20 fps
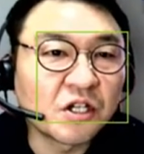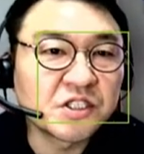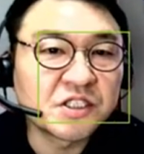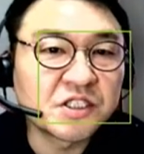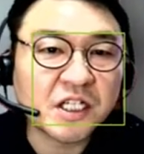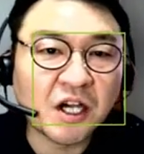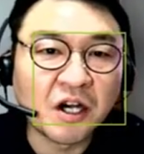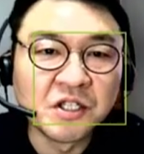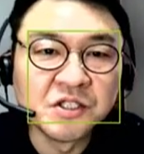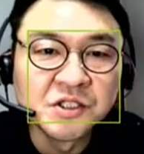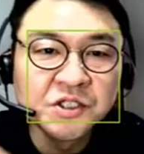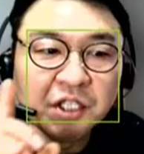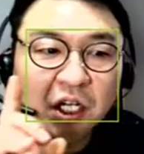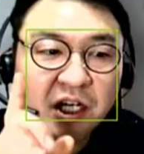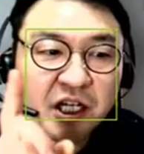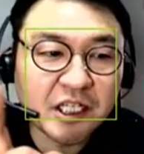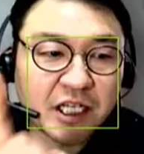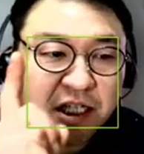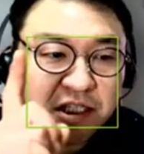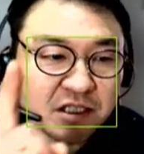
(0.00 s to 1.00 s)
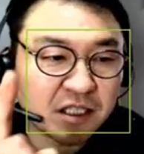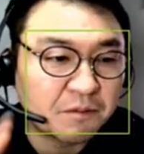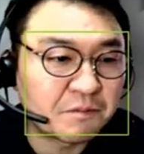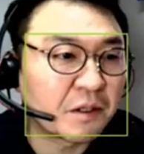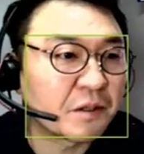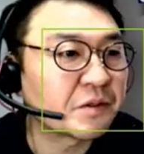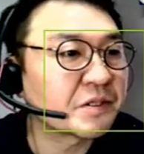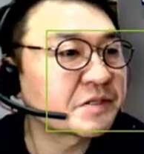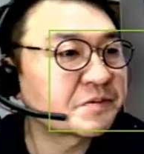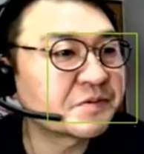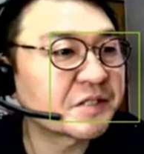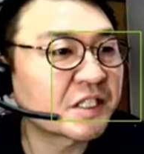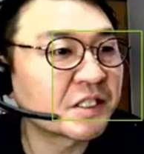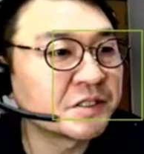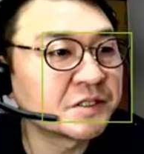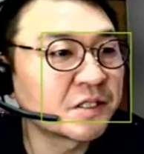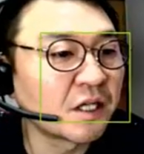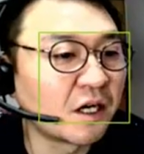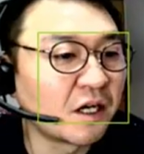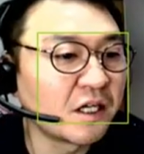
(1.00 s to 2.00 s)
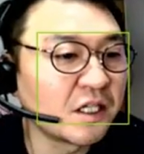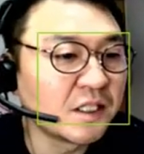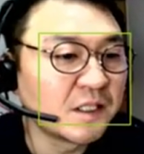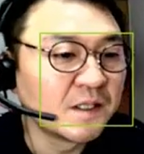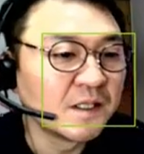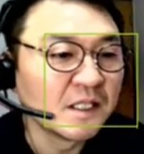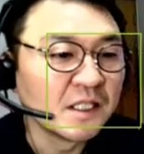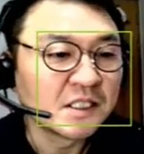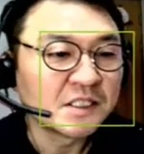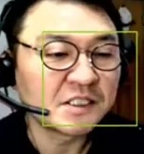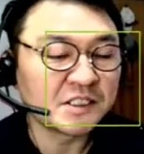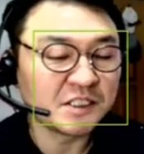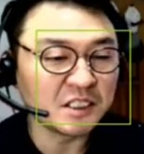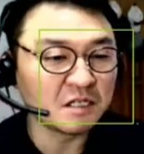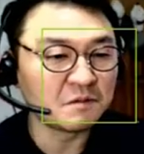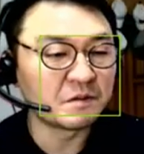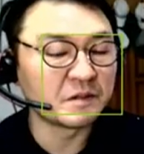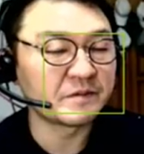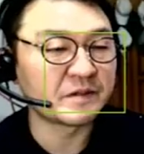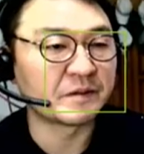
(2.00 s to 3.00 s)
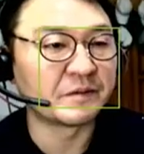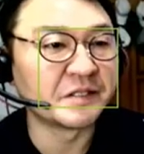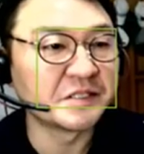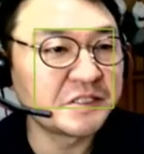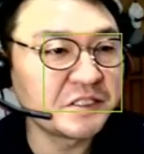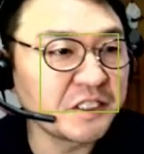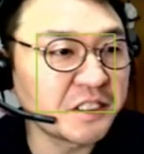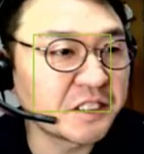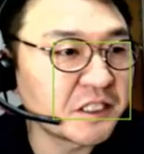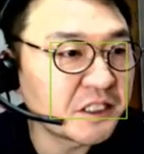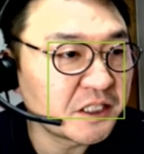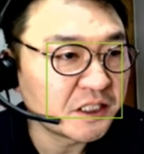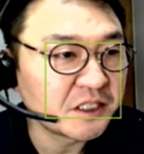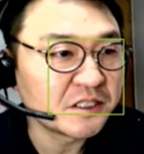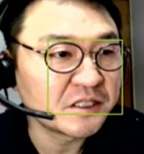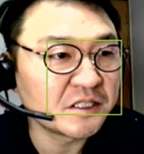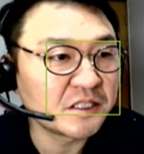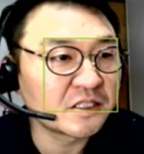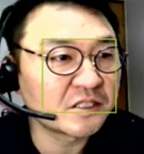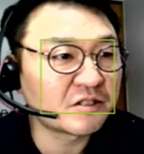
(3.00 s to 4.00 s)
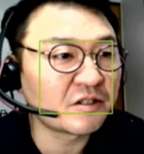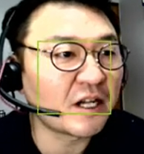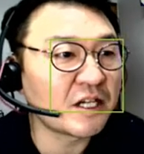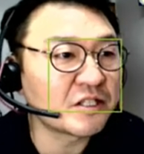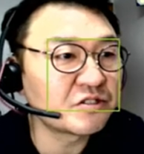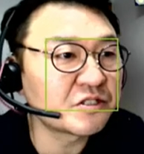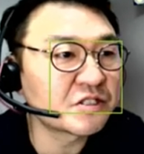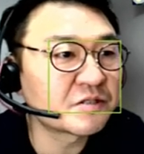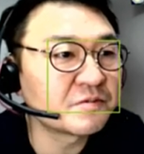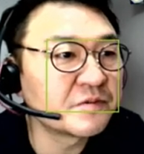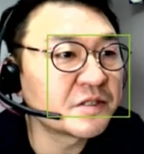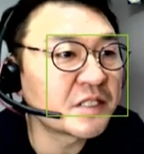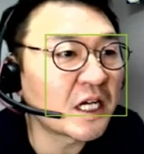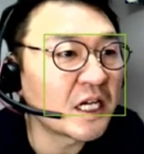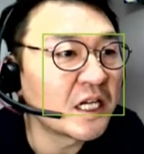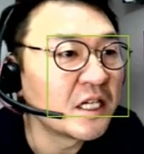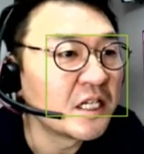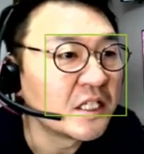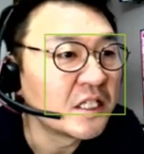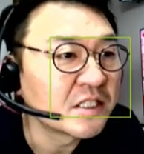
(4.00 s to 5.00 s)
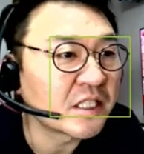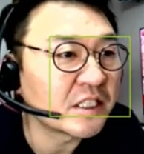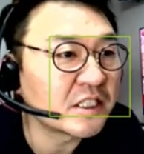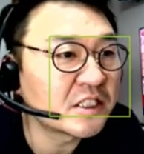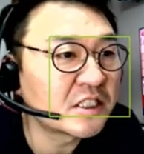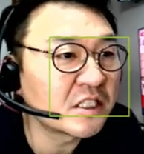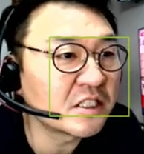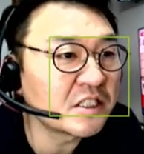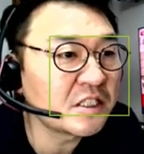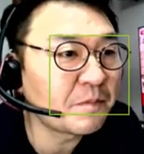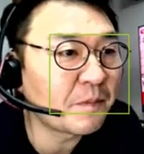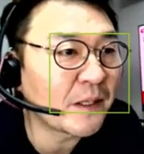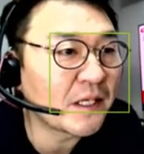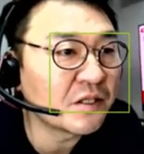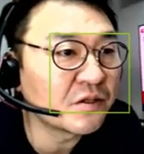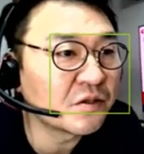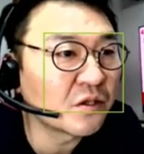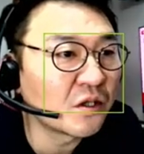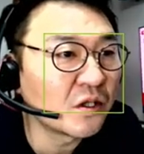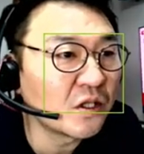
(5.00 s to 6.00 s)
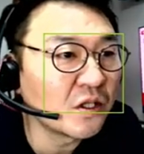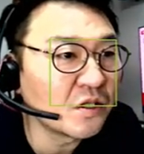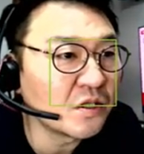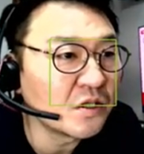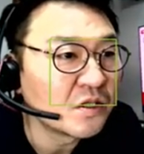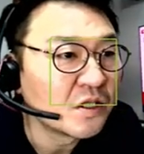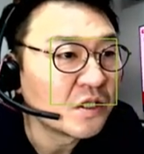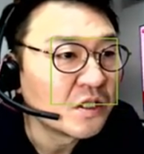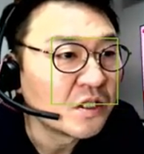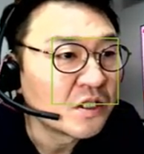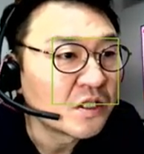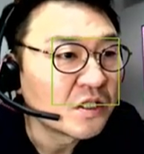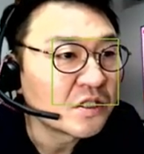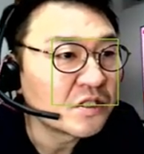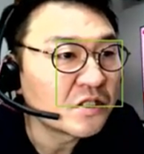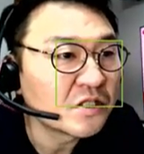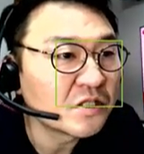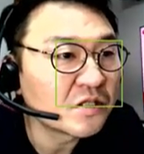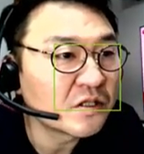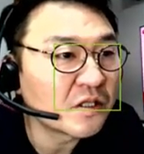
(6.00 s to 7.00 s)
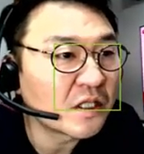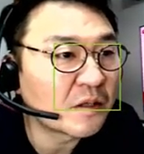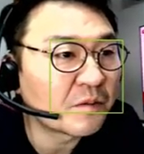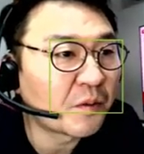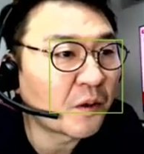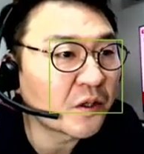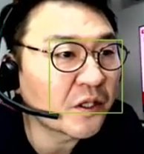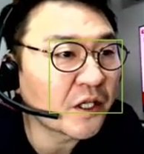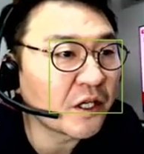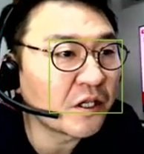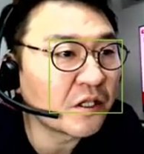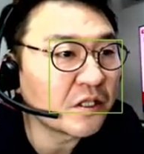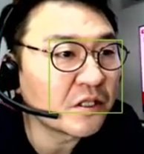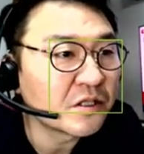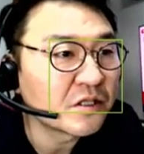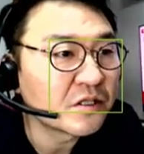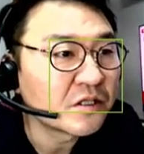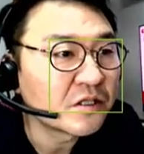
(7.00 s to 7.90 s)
이제 건설에 대해서 한번 해보겠습니다. 건설 시험 범위가 뭔지 여기서도 알 수 있습니다. 자, 2018년도 한번 볼게요.